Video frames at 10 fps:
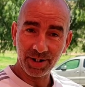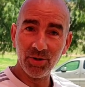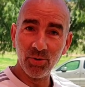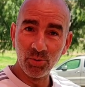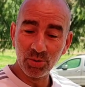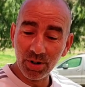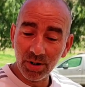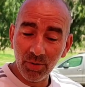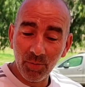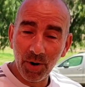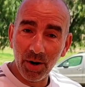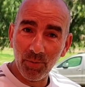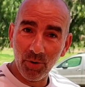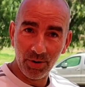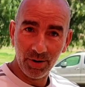كيلو
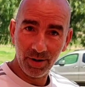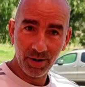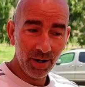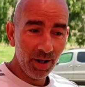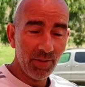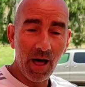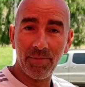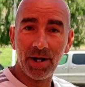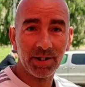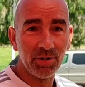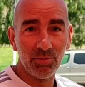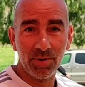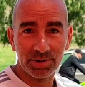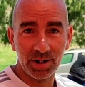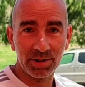بابو طابا كيلو
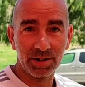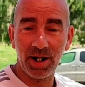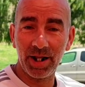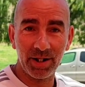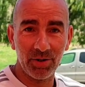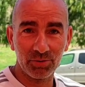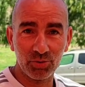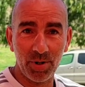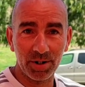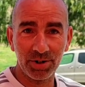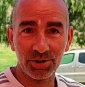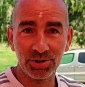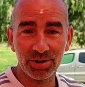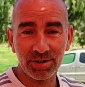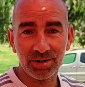بطاطا 3 كيلو طوماطيش
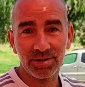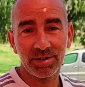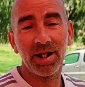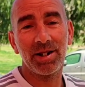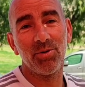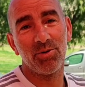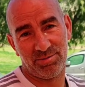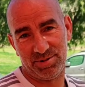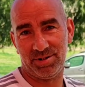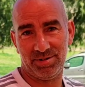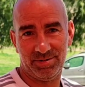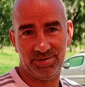3 كيلو نصف